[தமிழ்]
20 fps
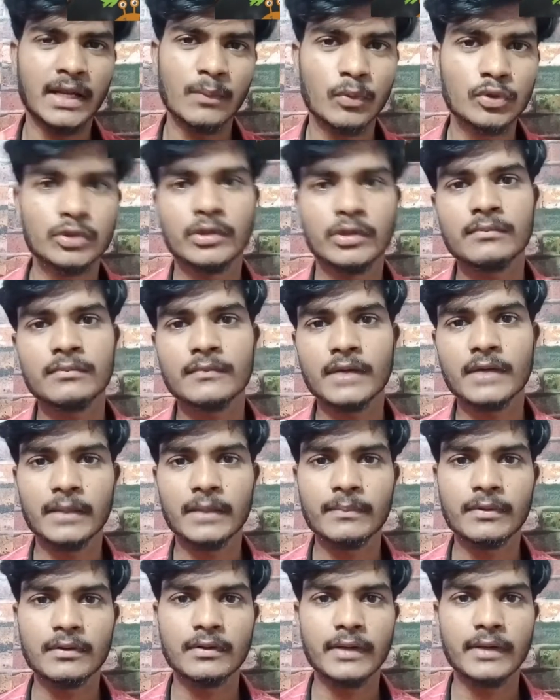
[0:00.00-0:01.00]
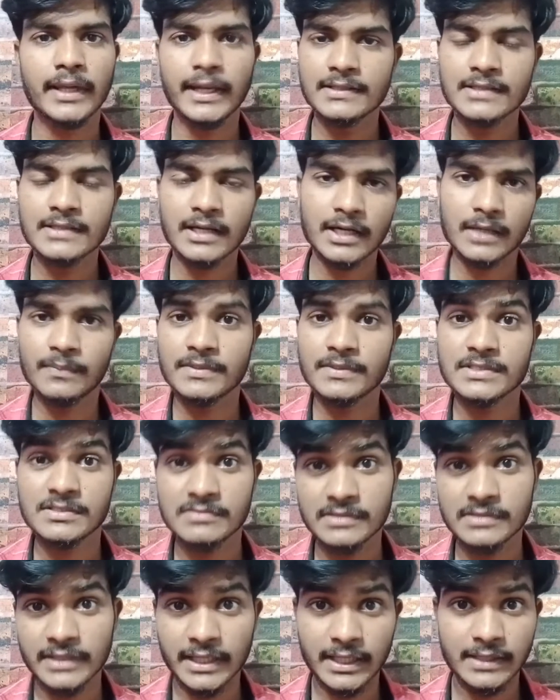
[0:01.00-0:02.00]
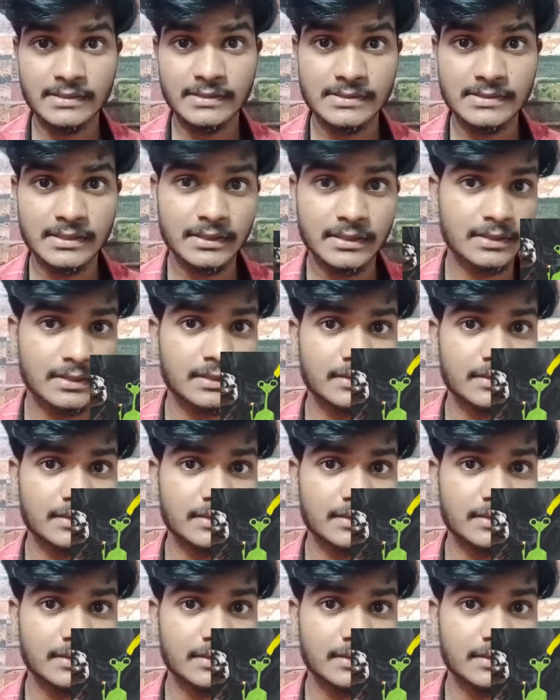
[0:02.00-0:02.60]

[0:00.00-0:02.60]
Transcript: பொறுத்த வரைக்கும் கண்டிப்பாக ஏலியன்ஸ் ஹண்ட்ரட் பர்சன்ட் ஏலியன்ஸ் இருக்க